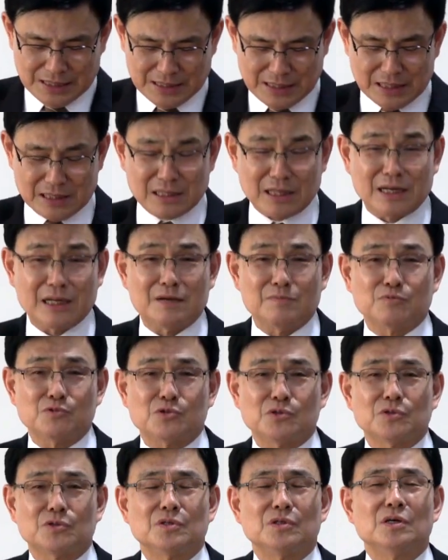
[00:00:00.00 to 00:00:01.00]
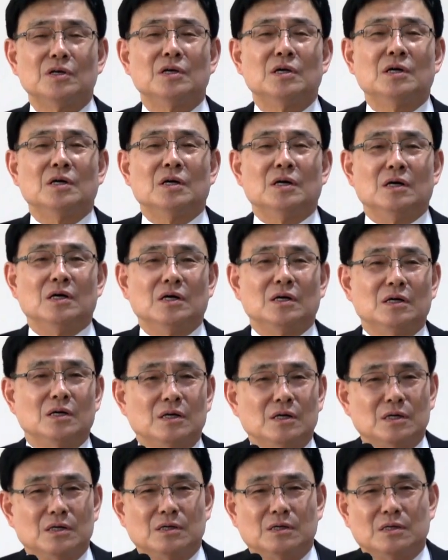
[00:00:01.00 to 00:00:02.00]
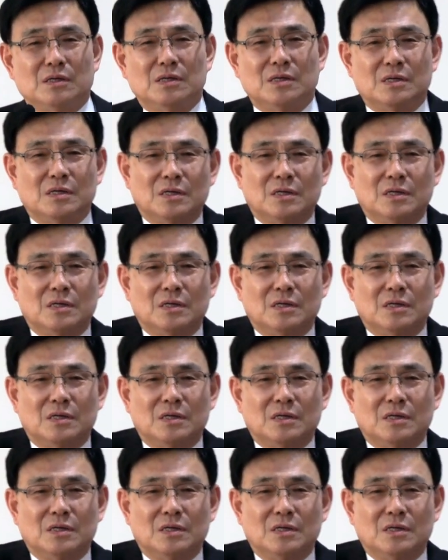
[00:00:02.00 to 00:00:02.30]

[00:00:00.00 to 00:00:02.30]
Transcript: 옛날에 무슨 어